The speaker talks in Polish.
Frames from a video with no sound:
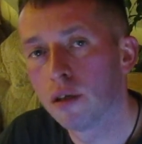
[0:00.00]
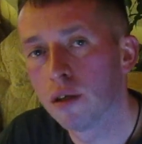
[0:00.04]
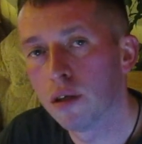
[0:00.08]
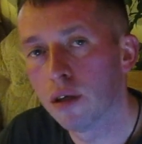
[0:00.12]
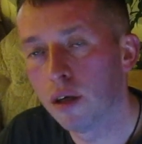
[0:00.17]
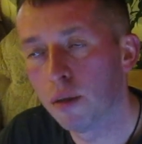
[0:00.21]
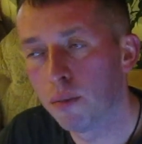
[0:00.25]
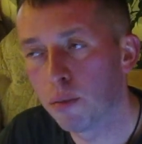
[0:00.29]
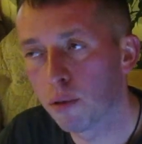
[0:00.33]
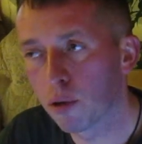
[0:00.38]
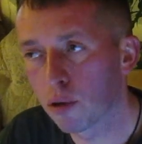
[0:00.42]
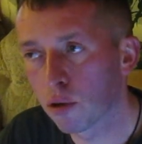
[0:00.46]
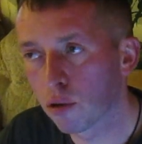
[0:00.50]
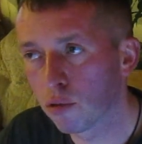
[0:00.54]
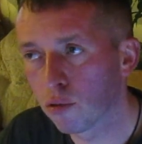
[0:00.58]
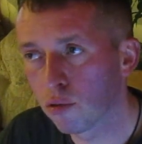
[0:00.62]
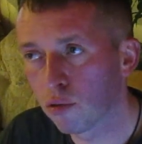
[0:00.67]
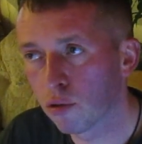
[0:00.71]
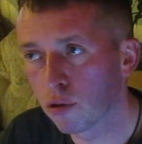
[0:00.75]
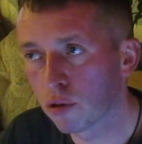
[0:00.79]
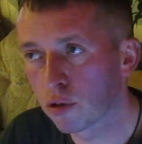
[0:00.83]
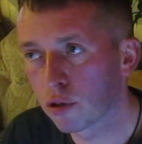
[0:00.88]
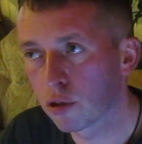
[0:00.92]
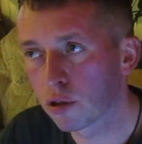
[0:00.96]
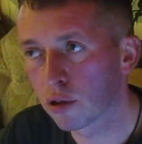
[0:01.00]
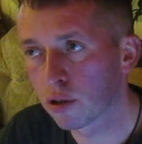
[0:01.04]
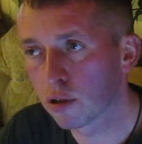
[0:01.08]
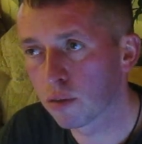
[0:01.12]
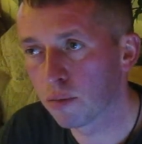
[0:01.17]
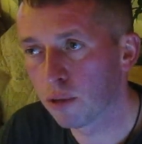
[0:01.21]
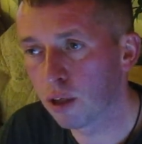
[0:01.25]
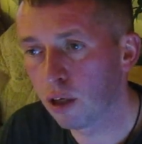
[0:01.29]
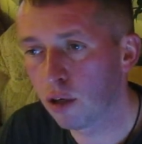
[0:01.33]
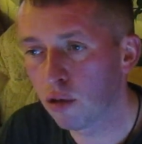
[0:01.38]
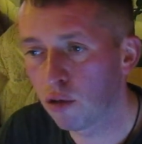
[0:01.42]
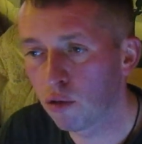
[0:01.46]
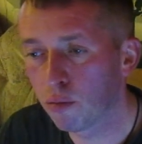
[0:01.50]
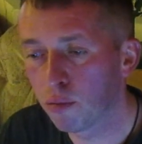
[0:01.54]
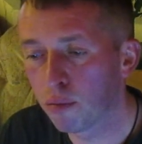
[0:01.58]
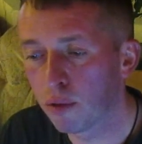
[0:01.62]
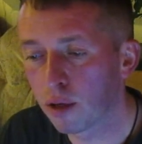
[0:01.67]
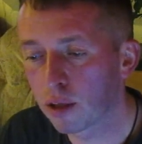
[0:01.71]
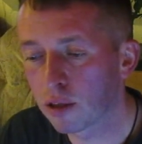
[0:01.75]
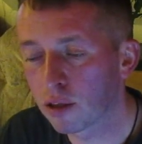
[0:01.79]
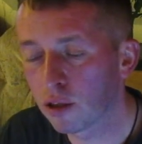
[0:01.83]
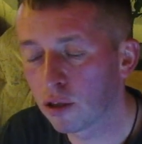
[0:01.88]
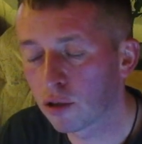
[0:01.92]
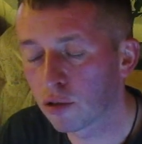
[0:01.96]
e, pokonując mniej lub
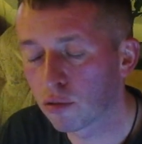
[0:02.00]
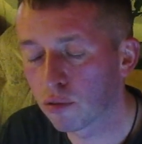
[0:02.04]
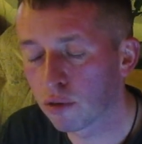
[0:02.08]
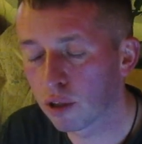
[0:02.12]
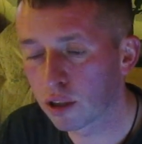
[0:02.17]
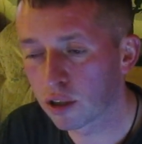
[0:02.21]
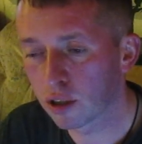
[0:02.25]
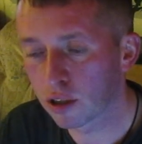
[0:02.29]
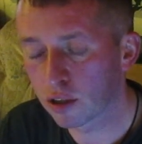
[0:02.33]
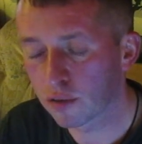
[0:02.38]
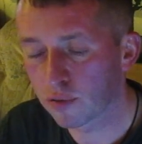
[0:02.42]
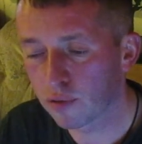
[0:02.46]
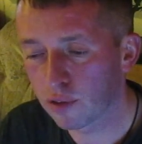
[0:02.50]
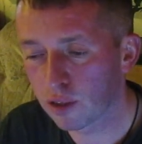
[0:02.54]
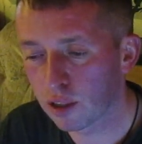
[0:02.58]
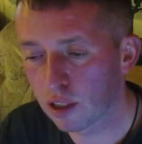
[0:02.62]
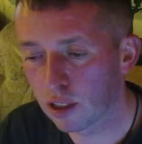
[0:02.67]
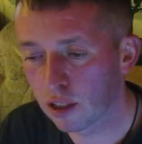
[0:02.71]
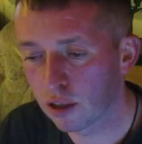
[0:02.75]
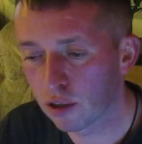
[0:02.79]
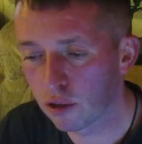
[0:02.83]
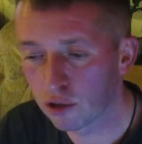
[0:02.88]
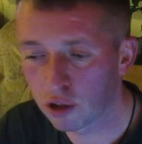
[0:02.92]
bardziej skutecznie swoje ego,